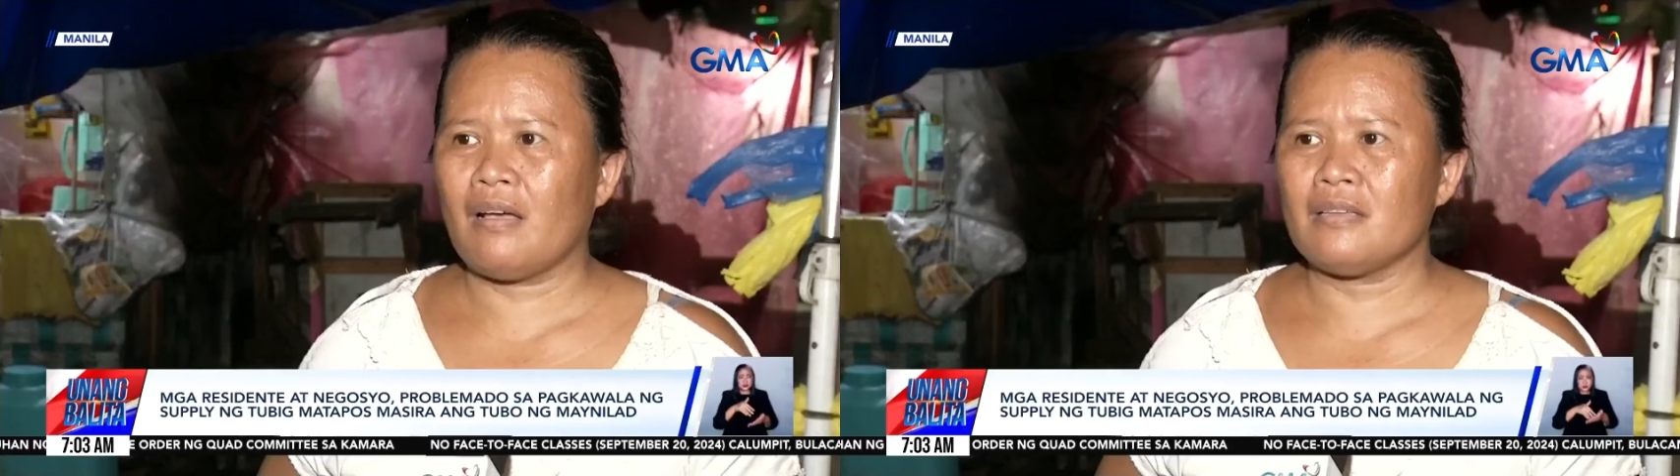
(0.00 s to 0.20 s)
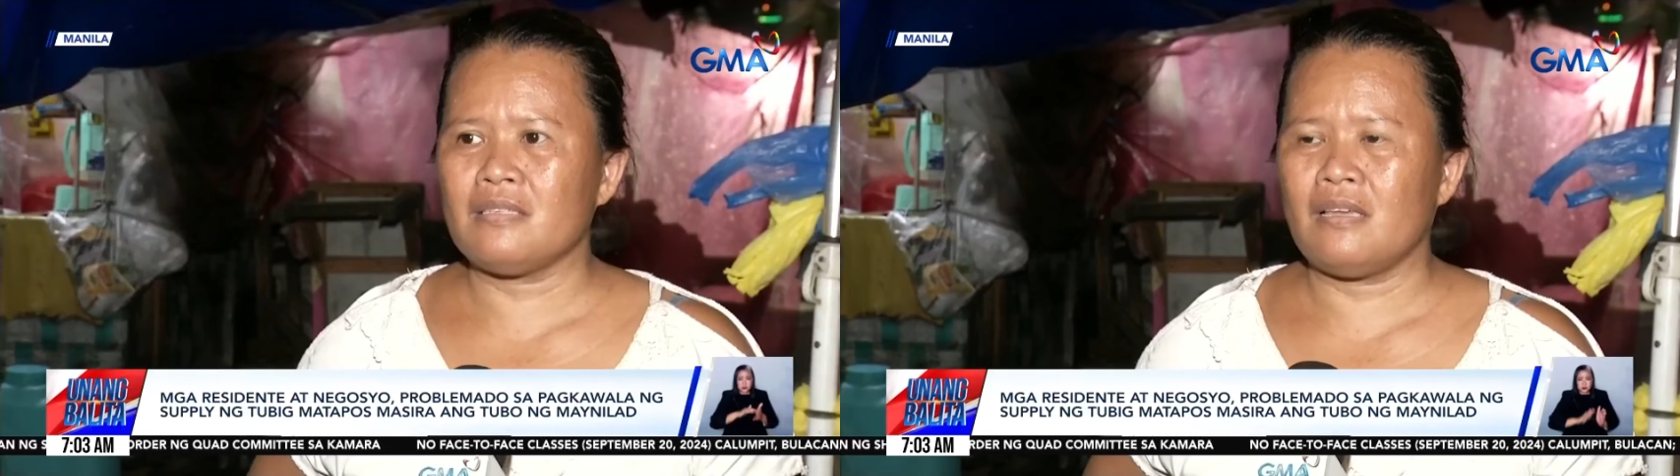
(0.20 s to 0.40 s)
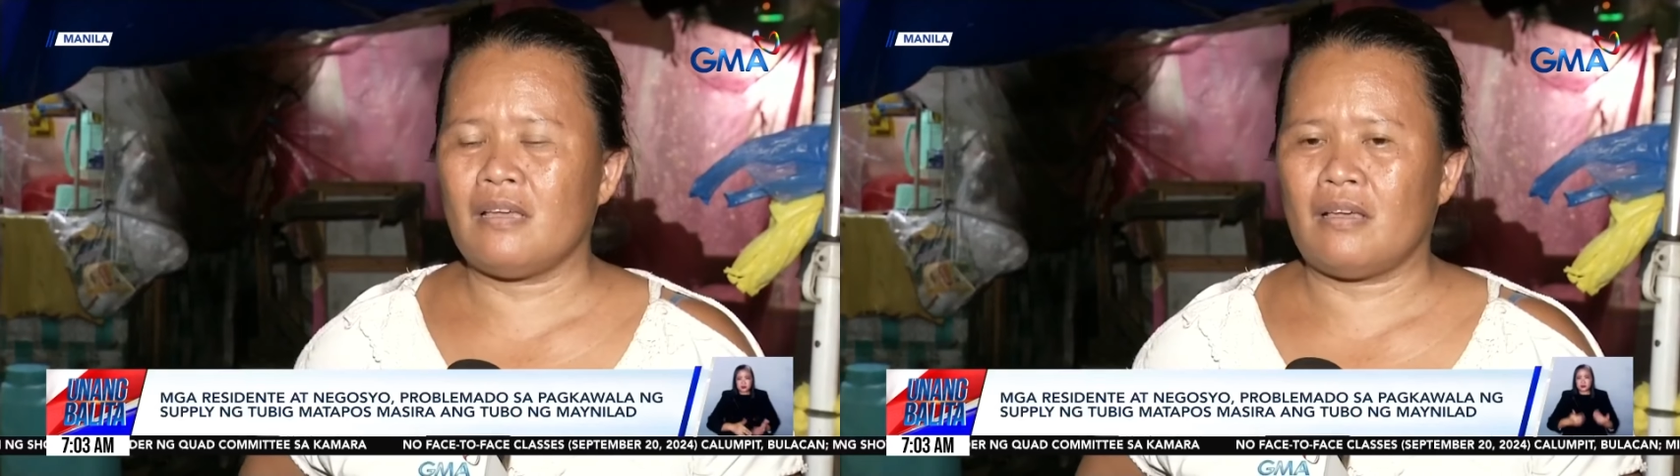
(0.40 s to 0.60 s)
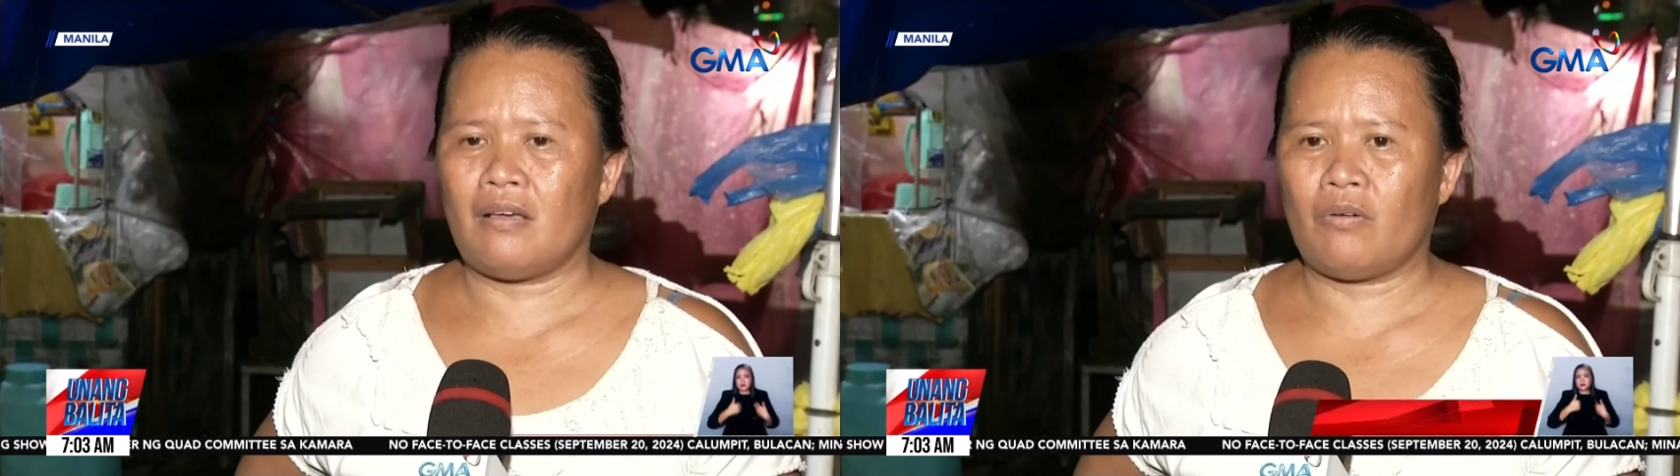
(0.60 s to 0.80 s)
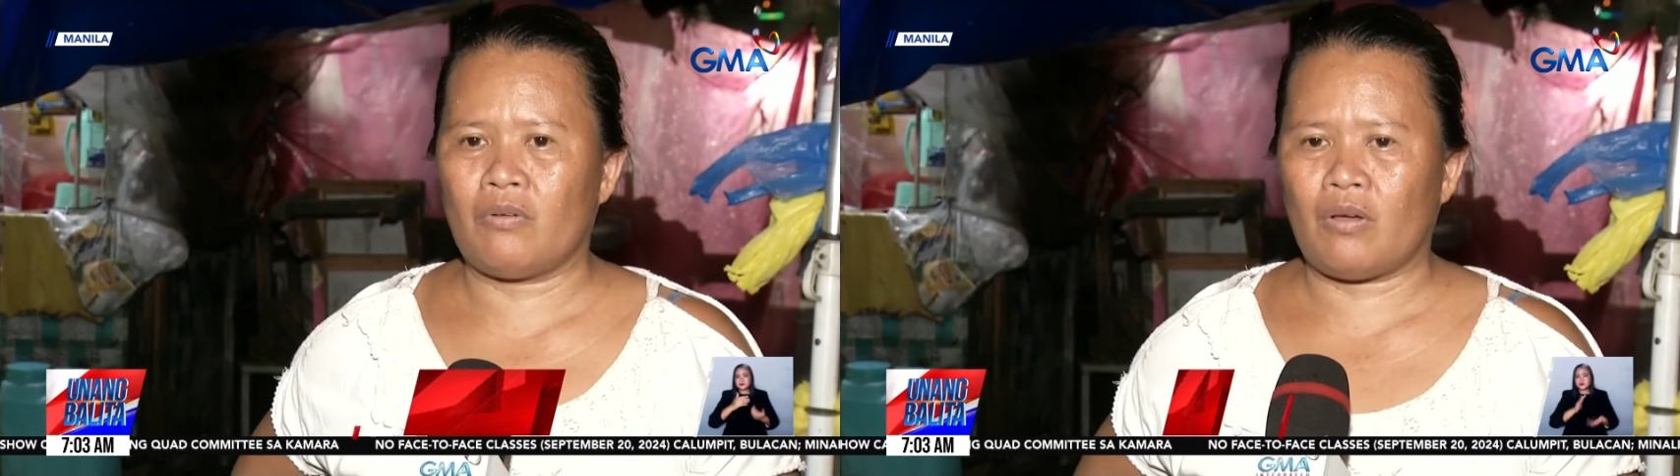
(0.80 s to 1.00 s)
kasi
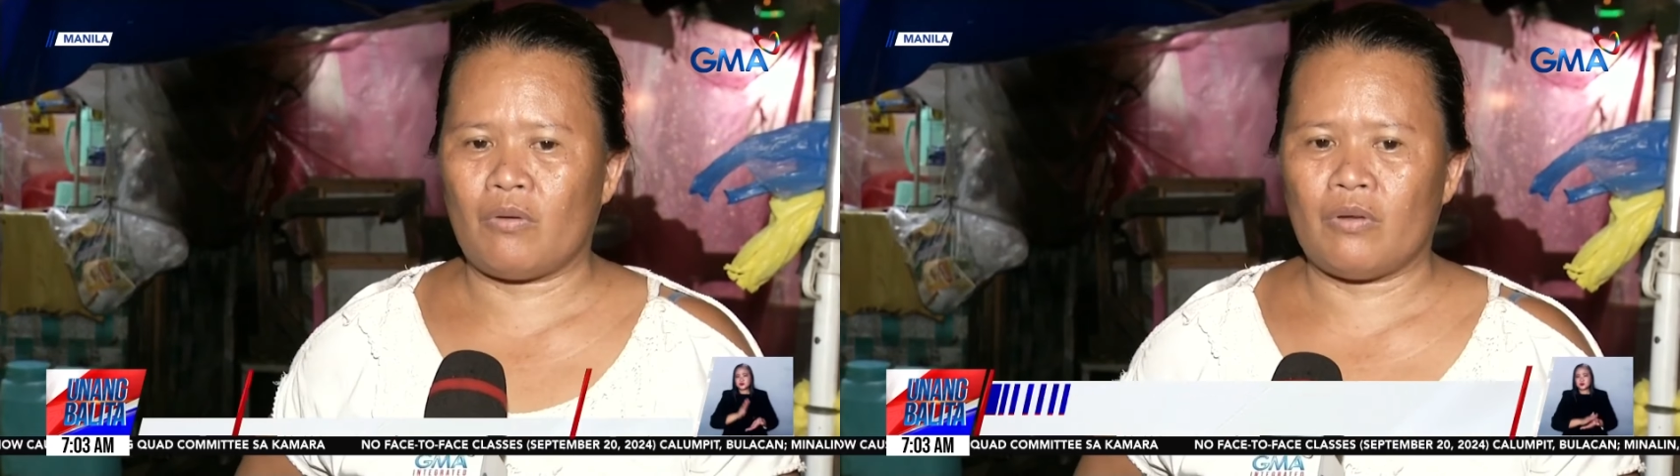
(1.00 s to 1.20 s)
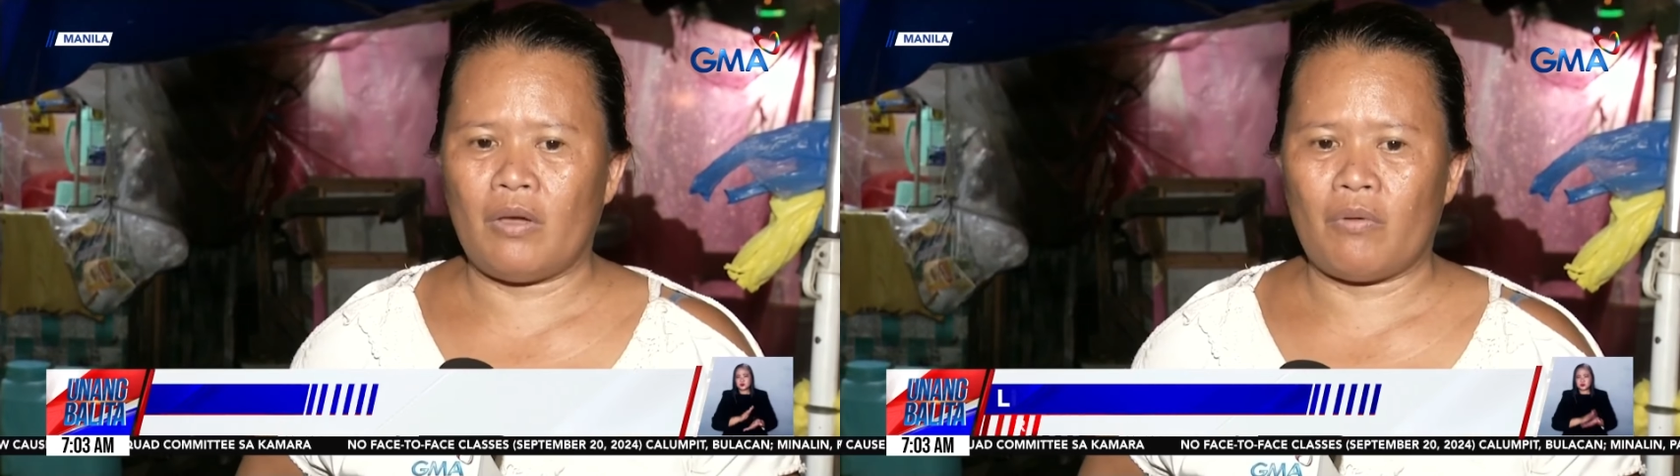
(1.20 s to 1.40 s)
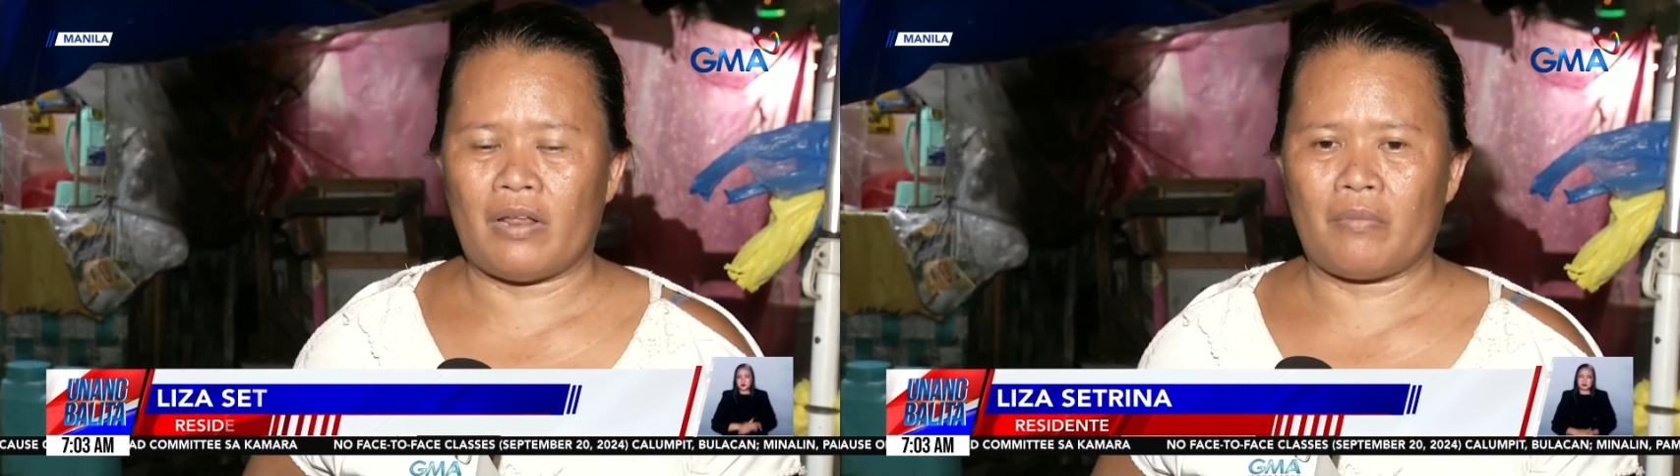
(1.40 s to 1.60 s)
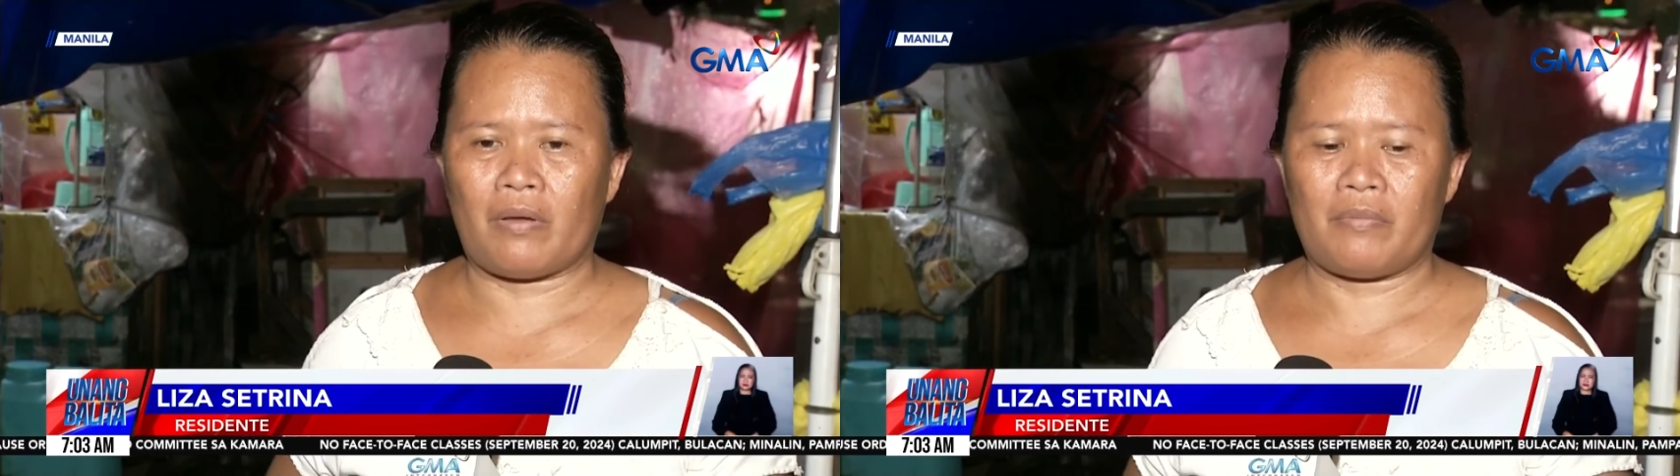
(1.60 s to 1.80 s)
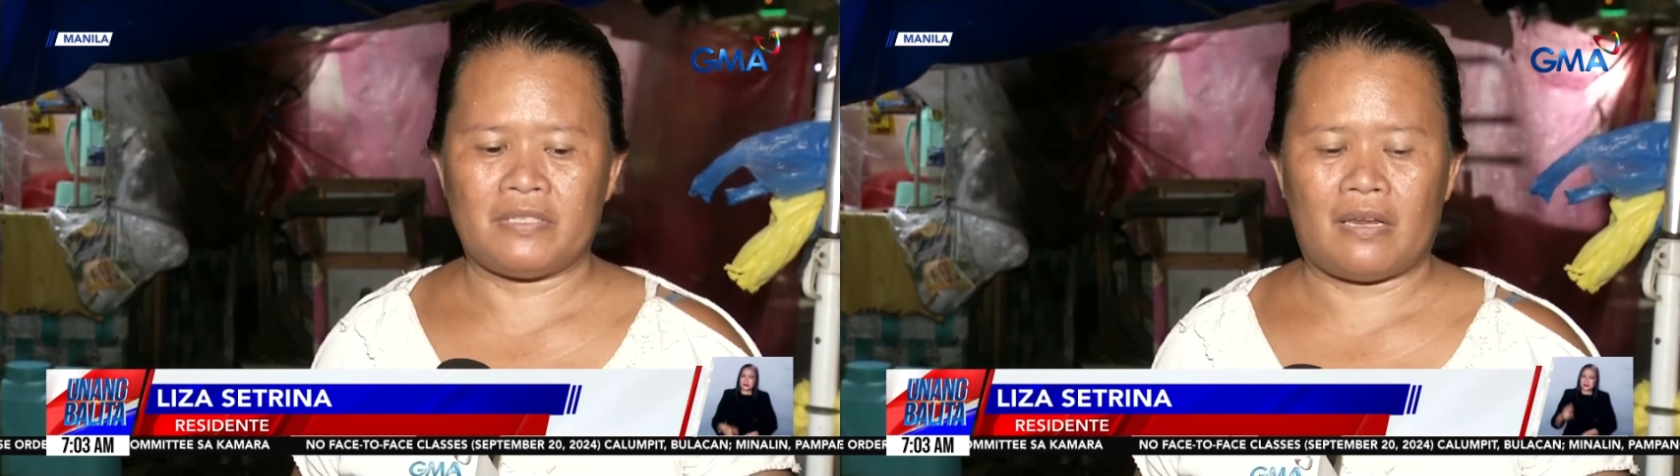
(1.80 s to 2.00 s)
unang-una wala
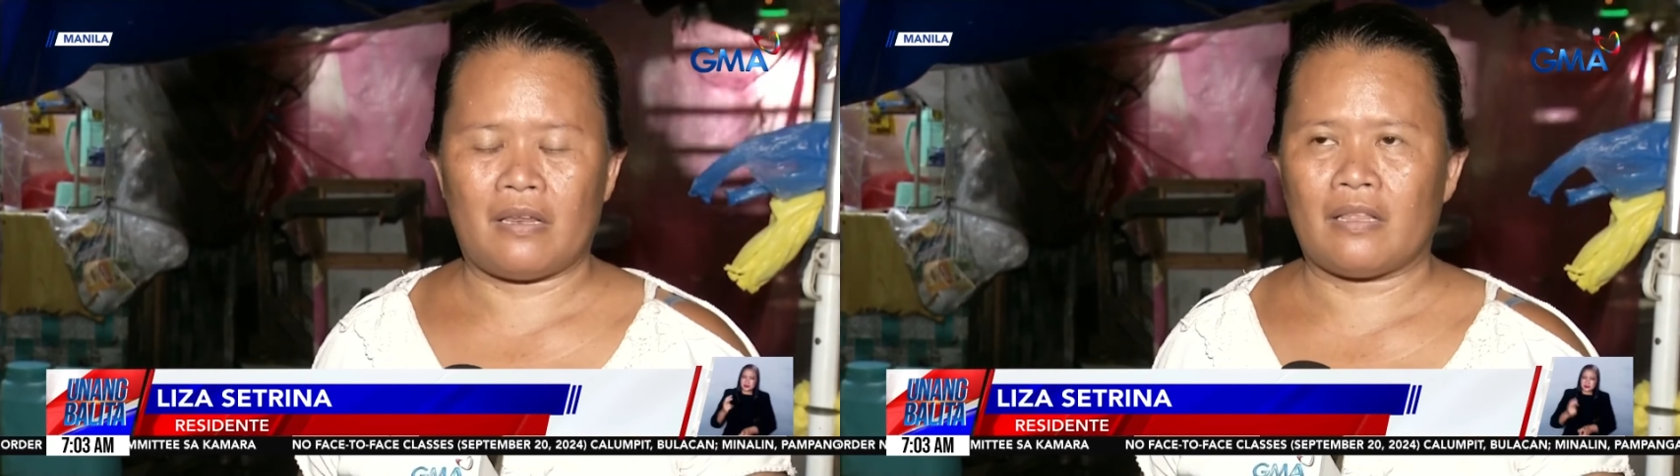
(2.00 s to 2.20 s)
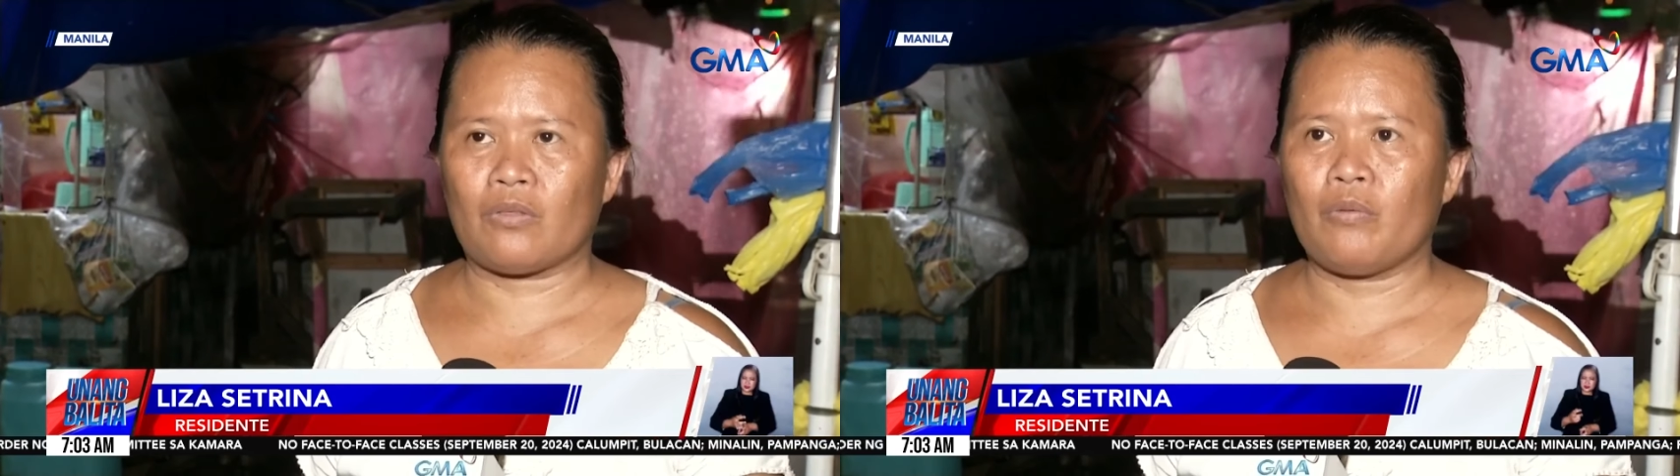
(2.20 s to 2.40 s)
naman kami sariling